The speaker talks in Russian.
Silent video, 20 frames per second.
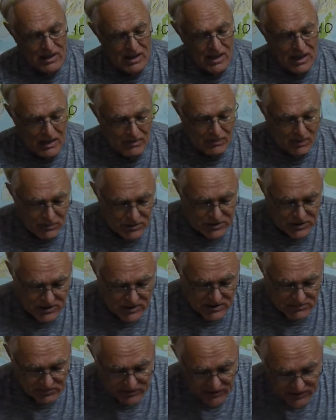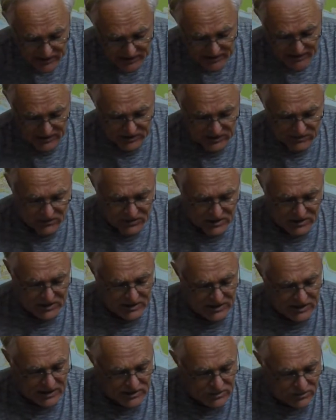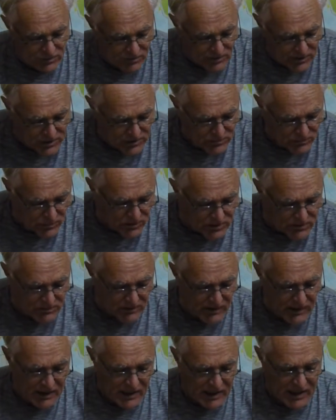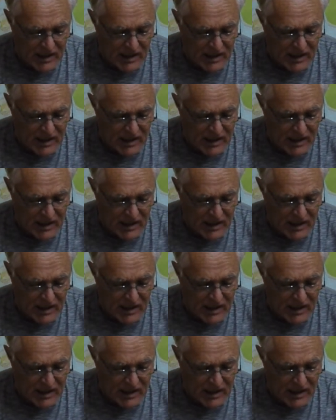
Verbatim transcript: обобществены не все средства производства,